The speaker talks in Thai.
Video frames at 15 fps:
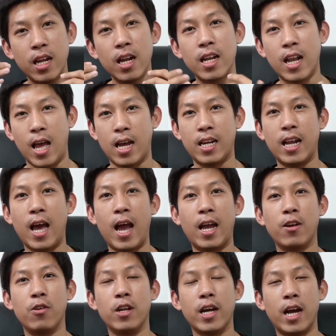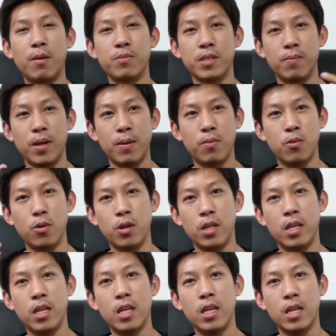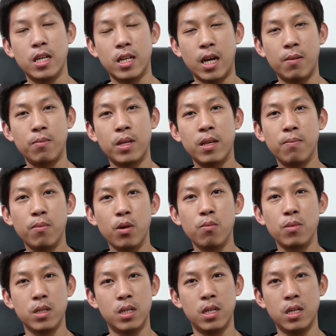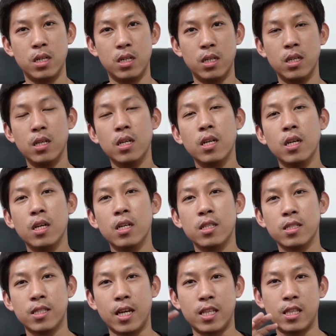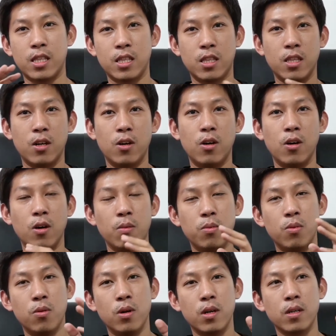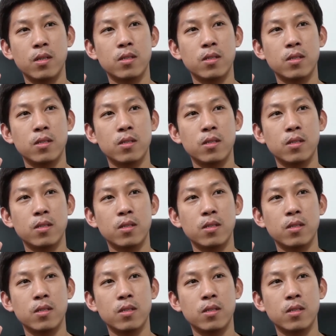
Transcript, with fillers: หลากหลายด้วยนะครับสำหรับคนที่ทำคลิปบนมือถือ ตัดต่อพวก